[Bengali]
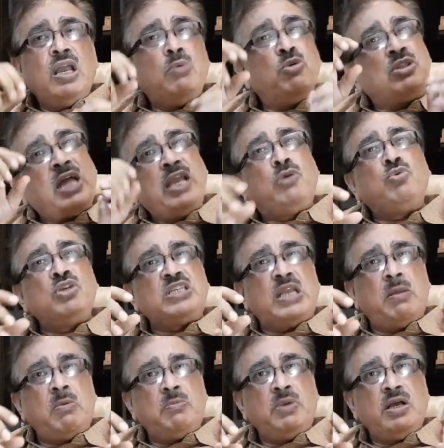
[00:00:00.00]
এবং তাই
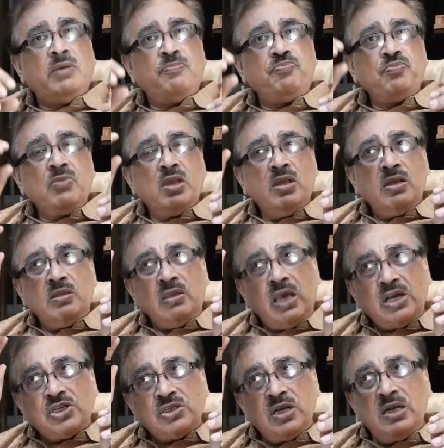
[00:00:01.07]
করেছিলাম আমরা
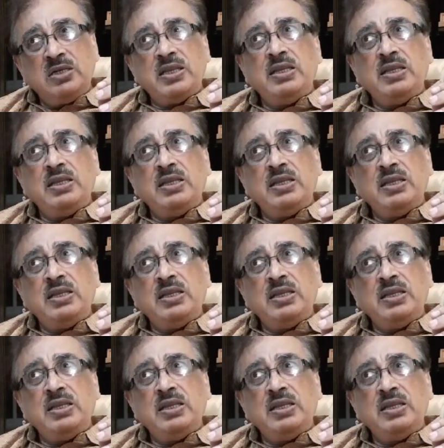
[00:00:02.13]
ন্যাশনাল